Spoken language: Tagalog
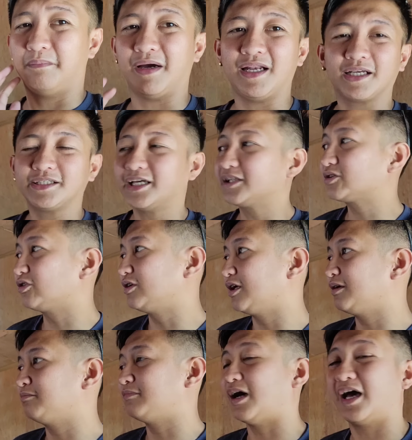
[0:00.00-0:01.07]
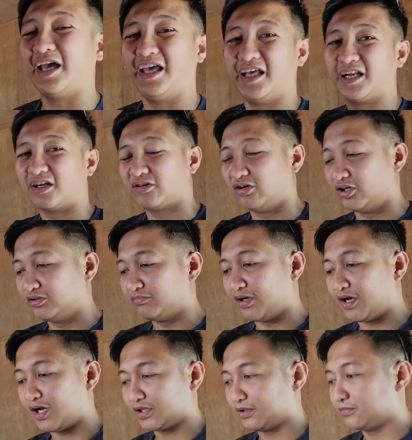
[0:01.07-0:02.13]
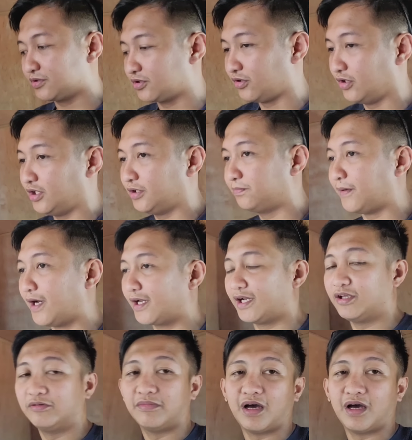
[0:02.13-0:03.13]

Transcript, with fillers: Malagyan to ng mga aircon, mga ating solid, para yung